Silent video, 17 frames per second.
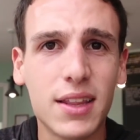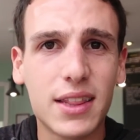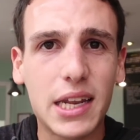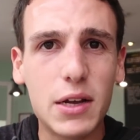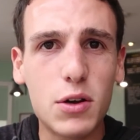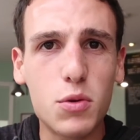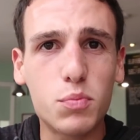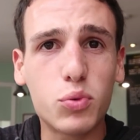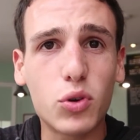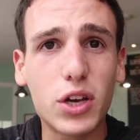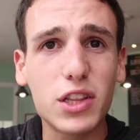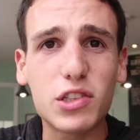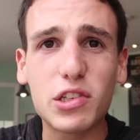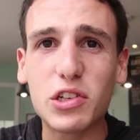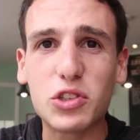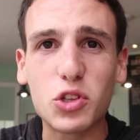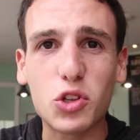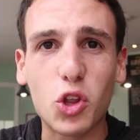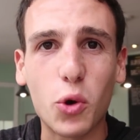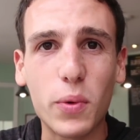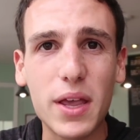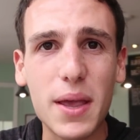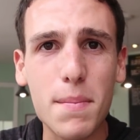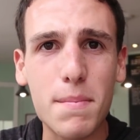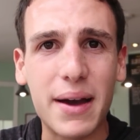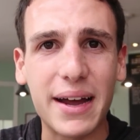Tenemos un poquito de todo
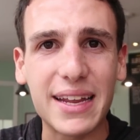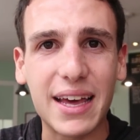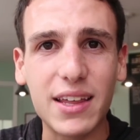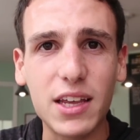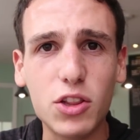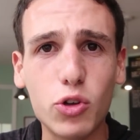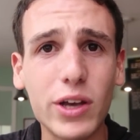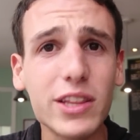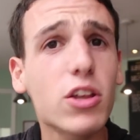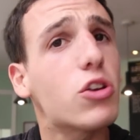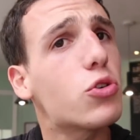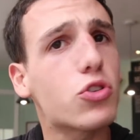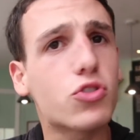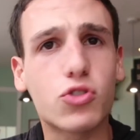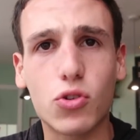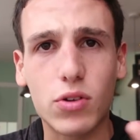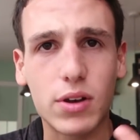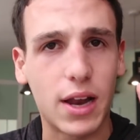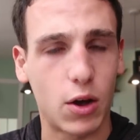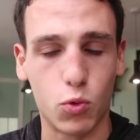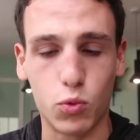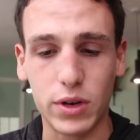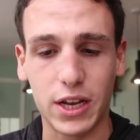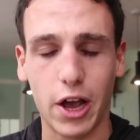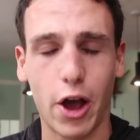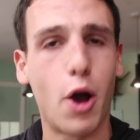bien variadito. Estas no son las
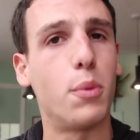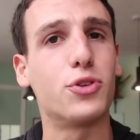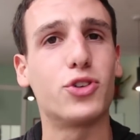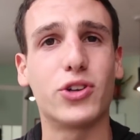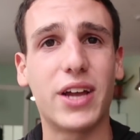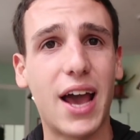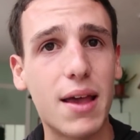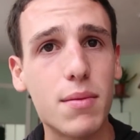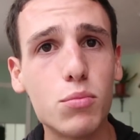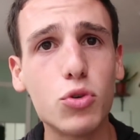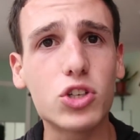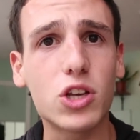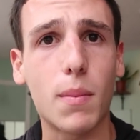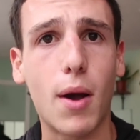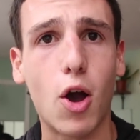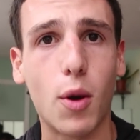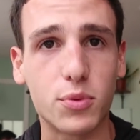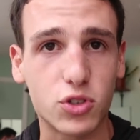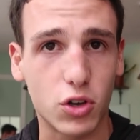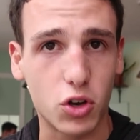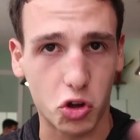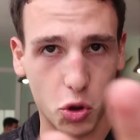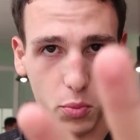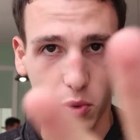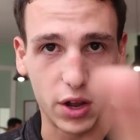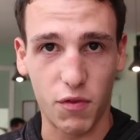únicas opciones, hay muchas más
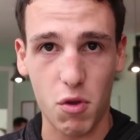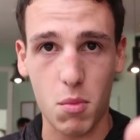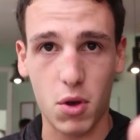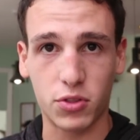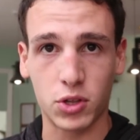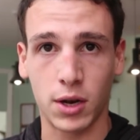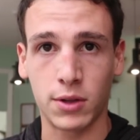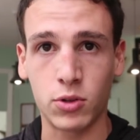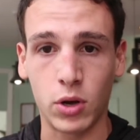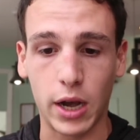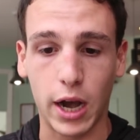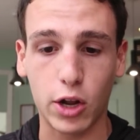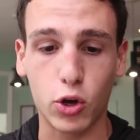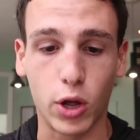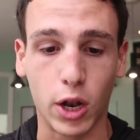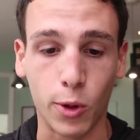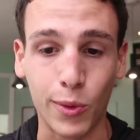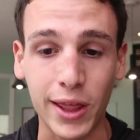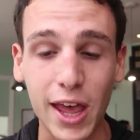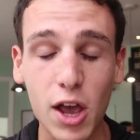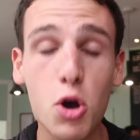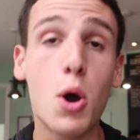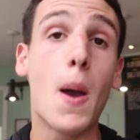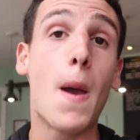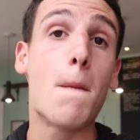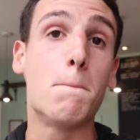opciones como las fuimos mostrando a lo largo del
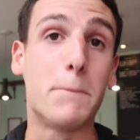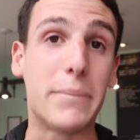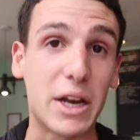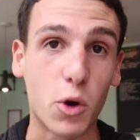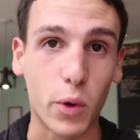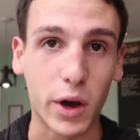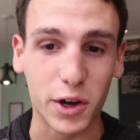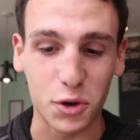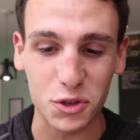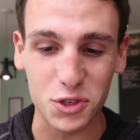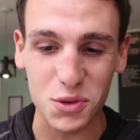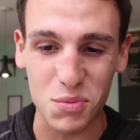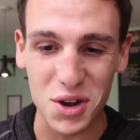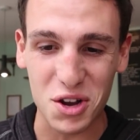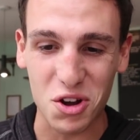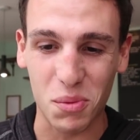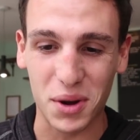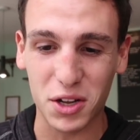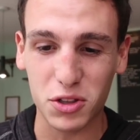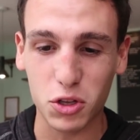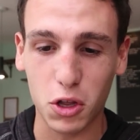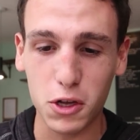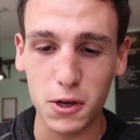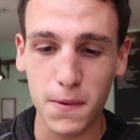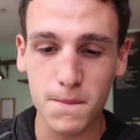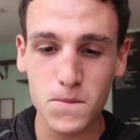video, pero bueno, no se puede comer
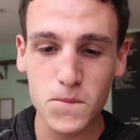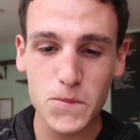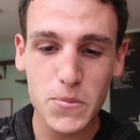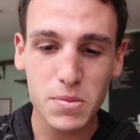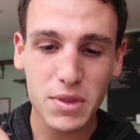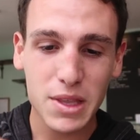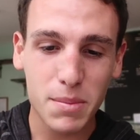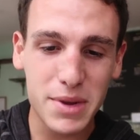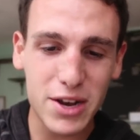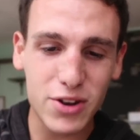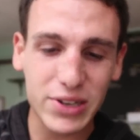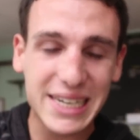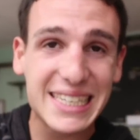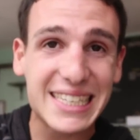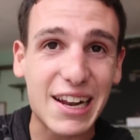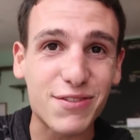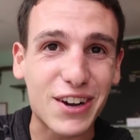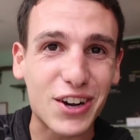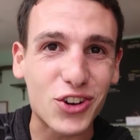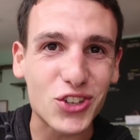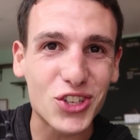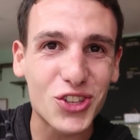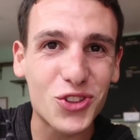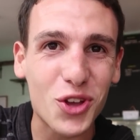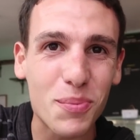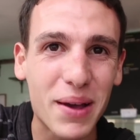todo. Miren lo que es el
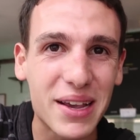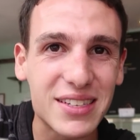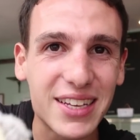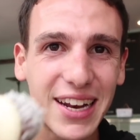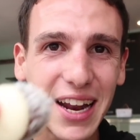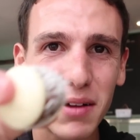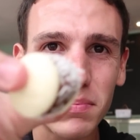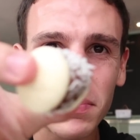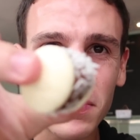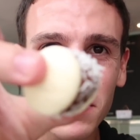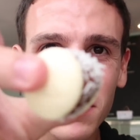alfajorcito de maicena.